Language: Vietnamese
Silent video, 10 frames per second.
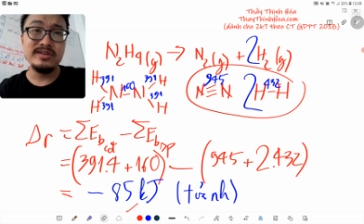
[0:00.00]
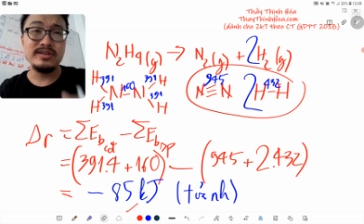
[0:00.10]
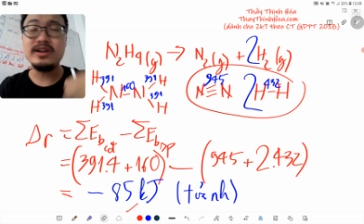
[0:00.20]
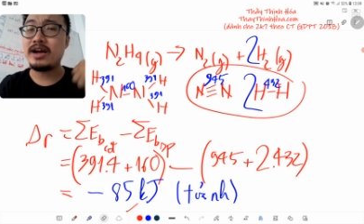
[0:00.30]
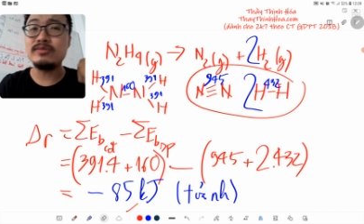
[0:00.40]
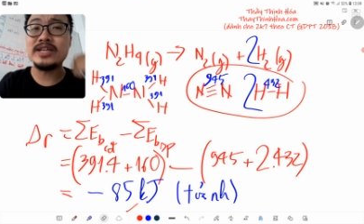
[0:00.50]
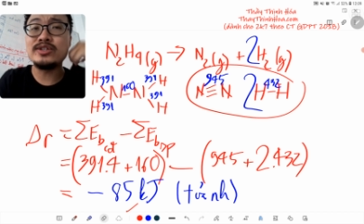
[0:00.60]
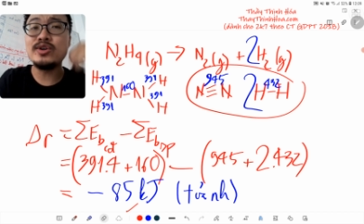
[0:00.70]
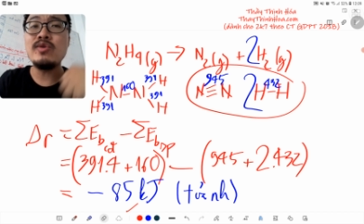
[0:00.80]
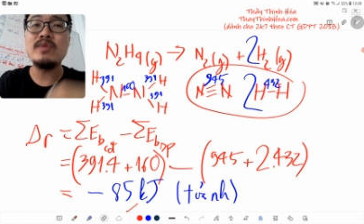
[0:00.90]
chứ là sai
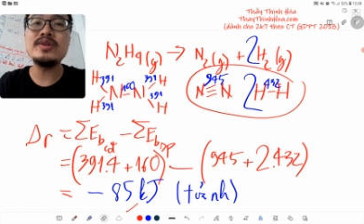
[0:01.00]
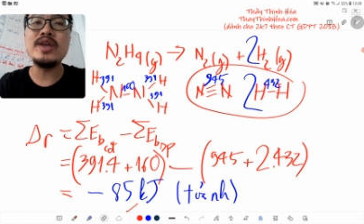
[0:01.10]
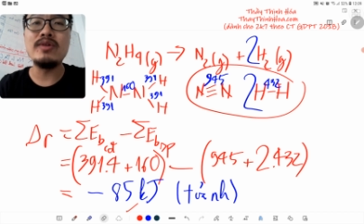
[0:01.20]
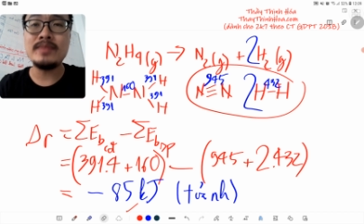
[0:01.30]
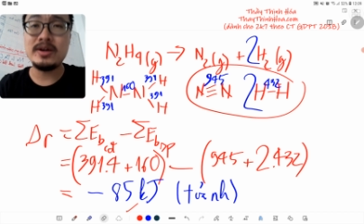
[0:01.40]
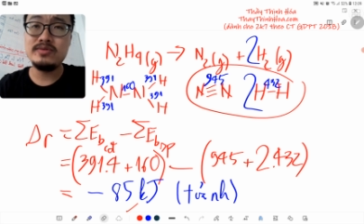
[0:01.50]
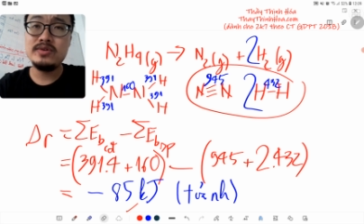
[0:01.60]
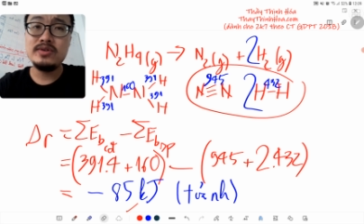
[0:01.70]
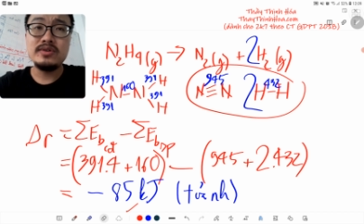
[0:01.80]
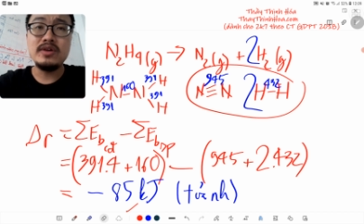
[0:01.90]
số không có nhiều lắm đâu
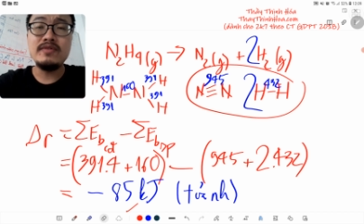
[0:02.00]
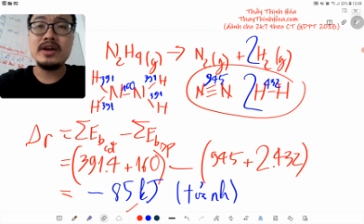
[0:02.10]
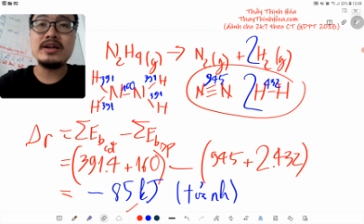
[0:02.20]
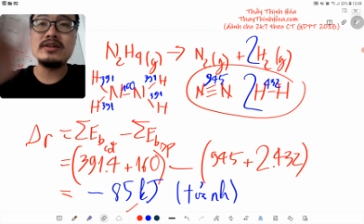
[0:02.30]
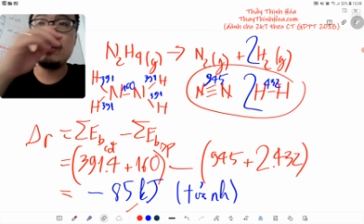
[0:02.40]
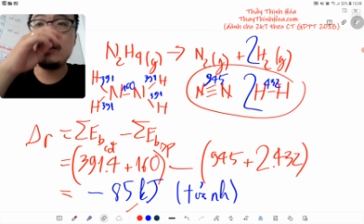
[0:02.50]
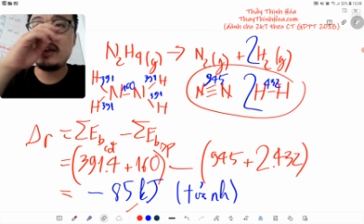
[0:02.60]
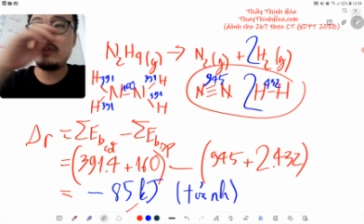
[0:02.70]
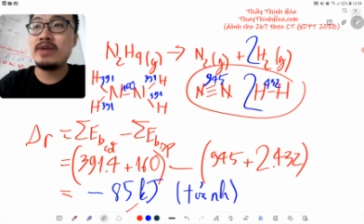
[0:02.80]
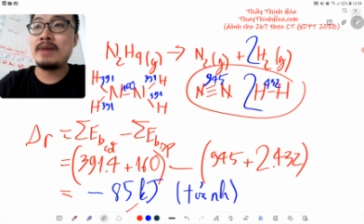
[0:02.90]
đối với cái năng lượng liên kết
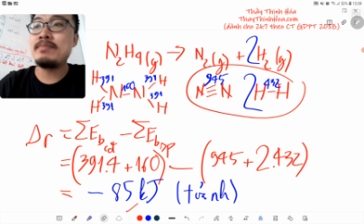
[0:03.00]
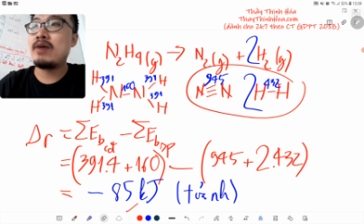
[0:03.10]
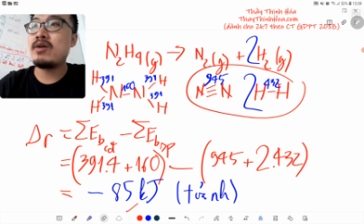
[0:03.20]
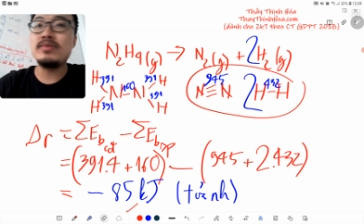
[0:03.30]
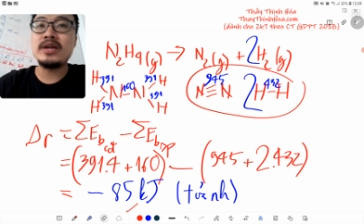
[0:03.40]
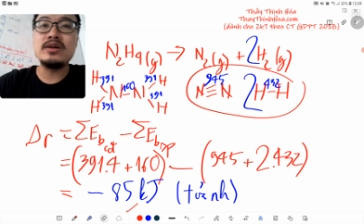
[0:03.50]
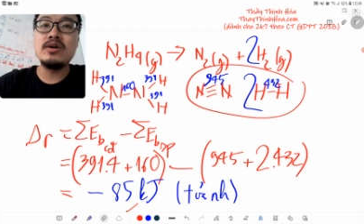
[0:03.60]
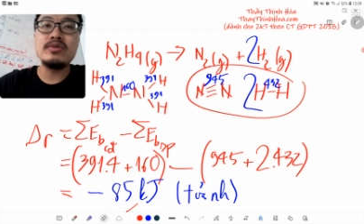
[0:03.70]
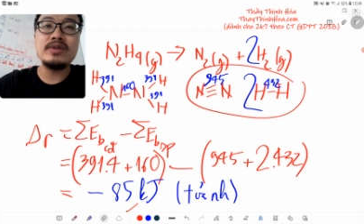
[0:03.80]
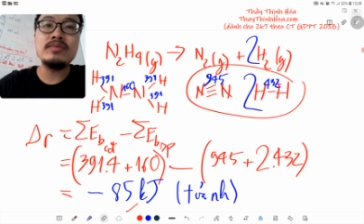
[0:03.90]
này tôi đảm bảo không có thầy cô
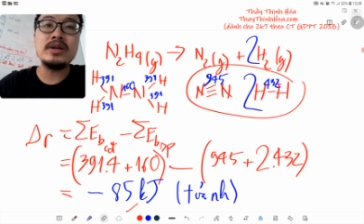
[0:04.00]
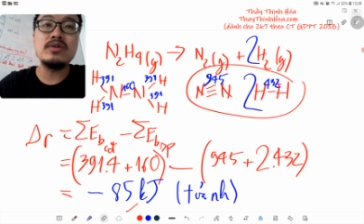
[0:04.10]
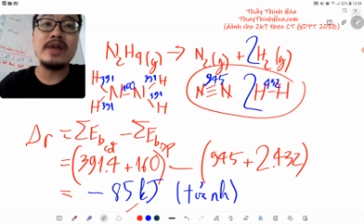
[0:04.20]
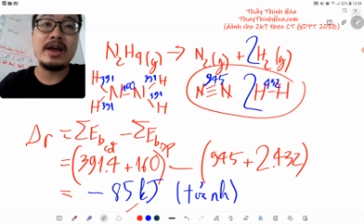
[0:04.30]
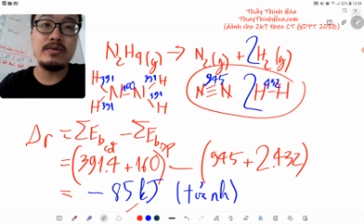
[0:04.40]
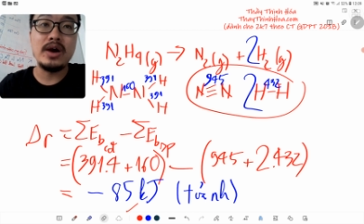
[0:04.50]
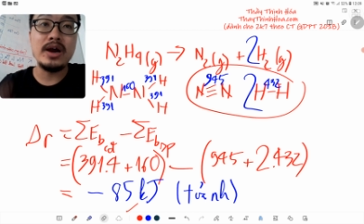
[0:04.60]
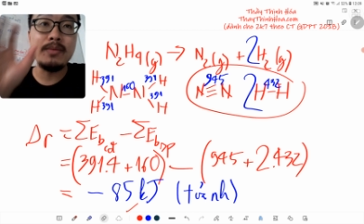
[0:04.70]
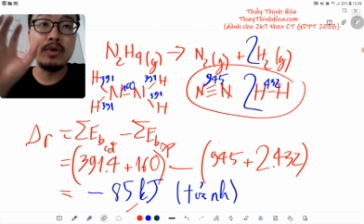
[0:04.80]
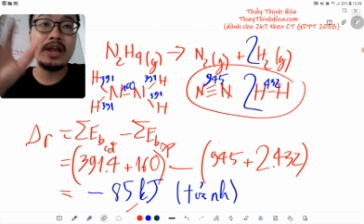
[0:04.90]
nào giống thầy cô nào ở
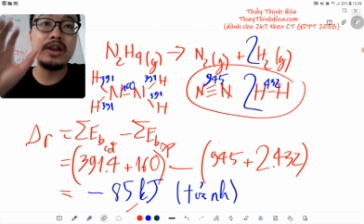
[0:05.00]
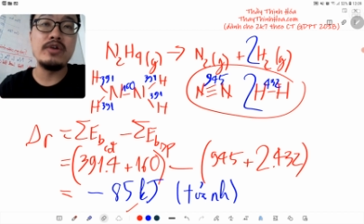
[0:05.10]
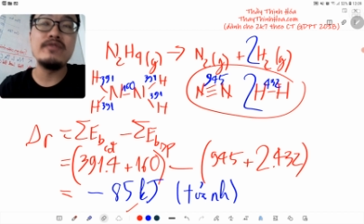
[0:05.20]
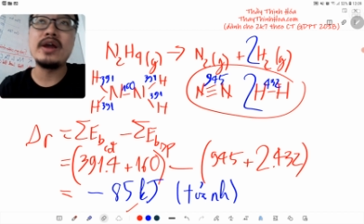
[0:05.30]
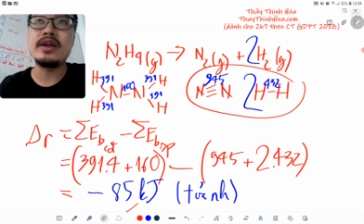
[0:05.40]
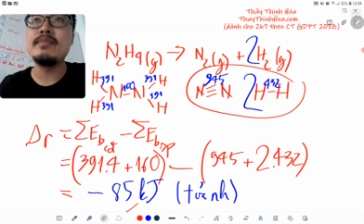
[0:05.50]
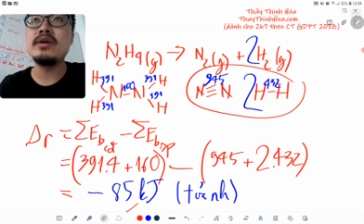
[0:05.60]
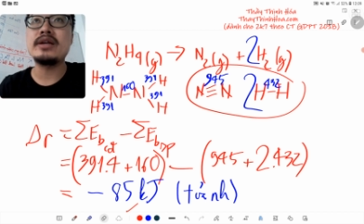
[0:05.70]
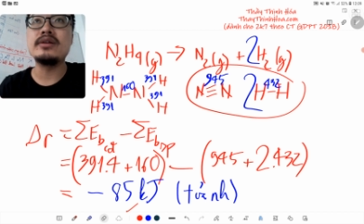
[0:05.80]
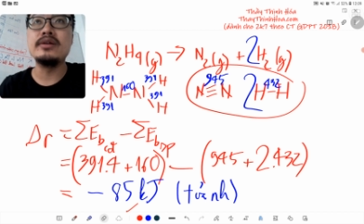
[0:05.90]
cái bộ tài liệu về cái mức
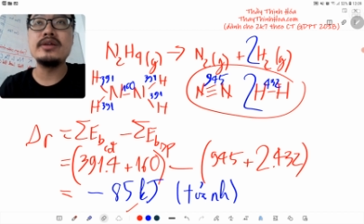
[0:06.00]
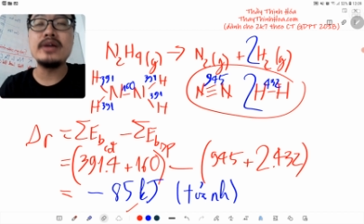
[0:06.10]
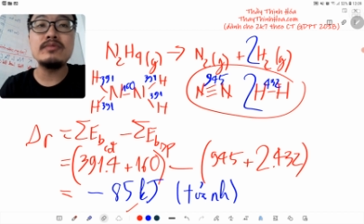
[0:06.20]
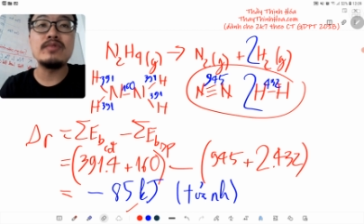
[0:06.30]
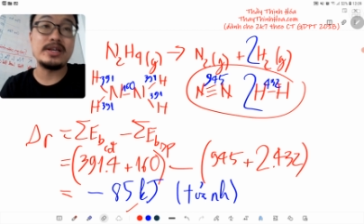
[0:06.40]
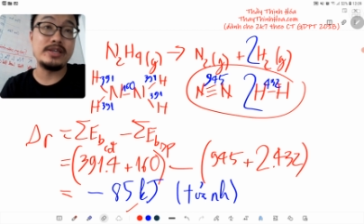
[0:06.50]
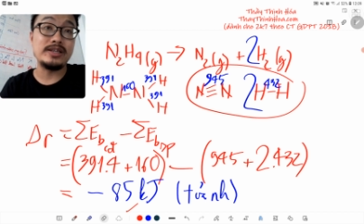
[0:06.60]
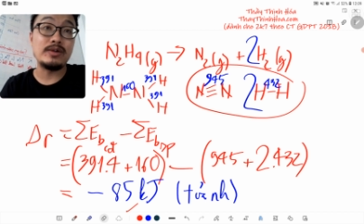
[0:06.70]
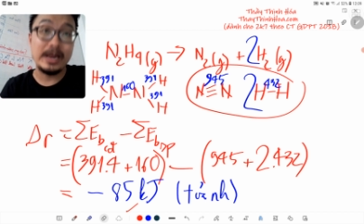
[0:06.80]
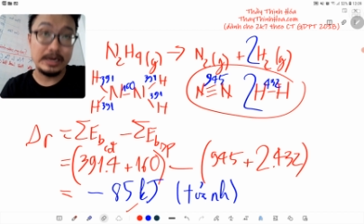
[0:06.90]
năng lượng liên kết hoặc là nhiệt
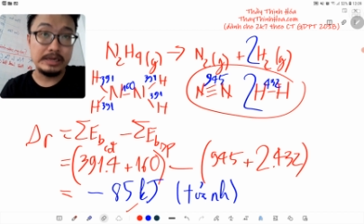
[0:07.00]
tạo thành